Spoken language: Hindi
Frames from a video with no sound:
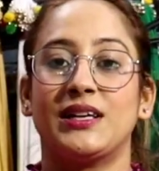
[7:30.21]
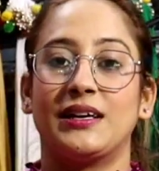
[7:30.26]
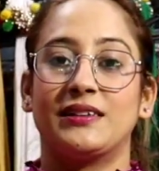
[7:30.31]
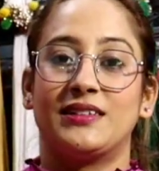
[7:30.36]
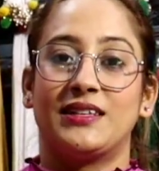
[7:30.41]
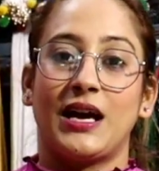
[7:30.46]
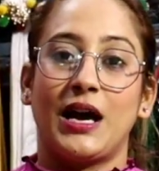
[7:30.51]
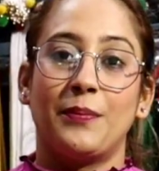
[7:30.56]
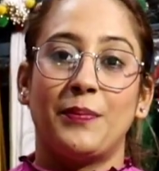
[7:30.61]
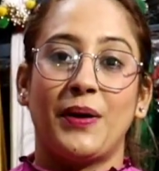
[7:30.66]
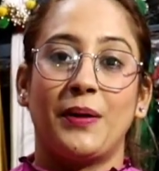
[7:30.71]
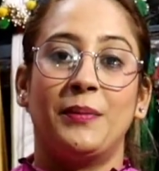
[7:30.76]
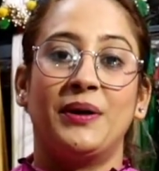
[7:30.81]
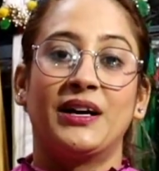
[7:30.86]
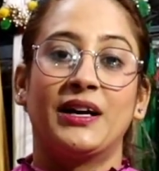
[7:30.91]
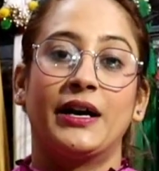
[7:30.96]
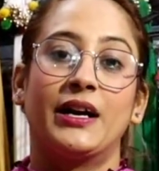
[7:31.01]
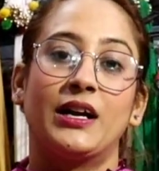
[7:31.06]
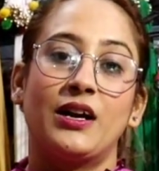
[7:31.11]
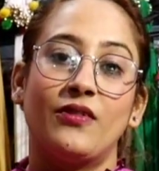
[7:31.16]
जैसे ही आप
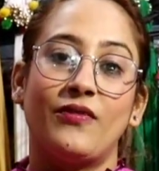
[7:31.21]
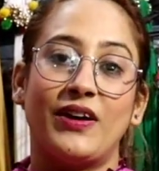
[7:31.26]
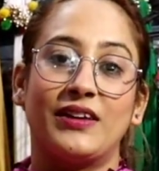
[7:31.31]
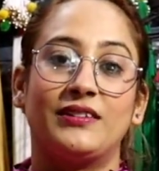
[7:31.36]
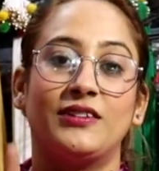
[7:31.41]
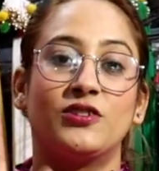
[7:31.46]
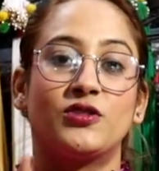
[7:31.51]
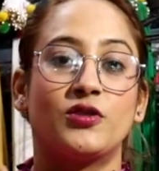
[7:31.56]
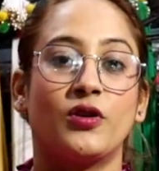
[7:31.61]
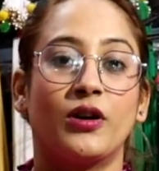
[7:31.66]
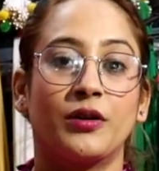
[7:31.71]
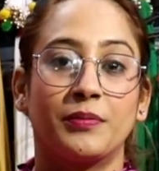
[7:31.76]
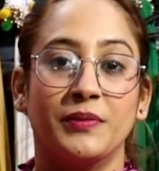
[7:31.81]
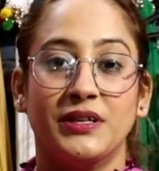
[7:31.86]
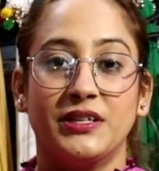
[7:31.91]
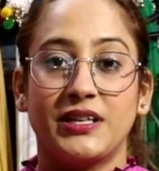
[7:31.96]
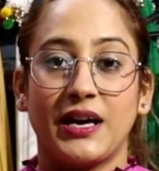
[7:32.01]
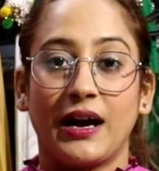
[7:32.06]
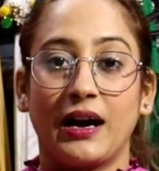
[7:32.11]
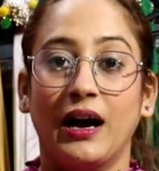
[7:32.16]
पेमेंट करेंगे वैसे स्टॉक
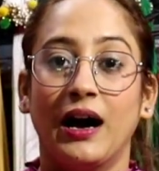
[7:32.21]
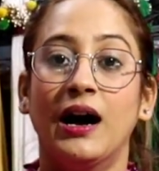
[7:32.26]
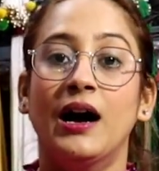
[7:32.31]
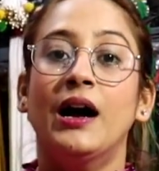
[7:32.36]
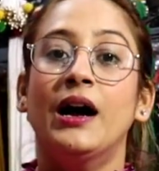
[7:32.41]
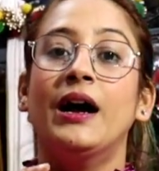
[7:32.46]
मिल जाएगा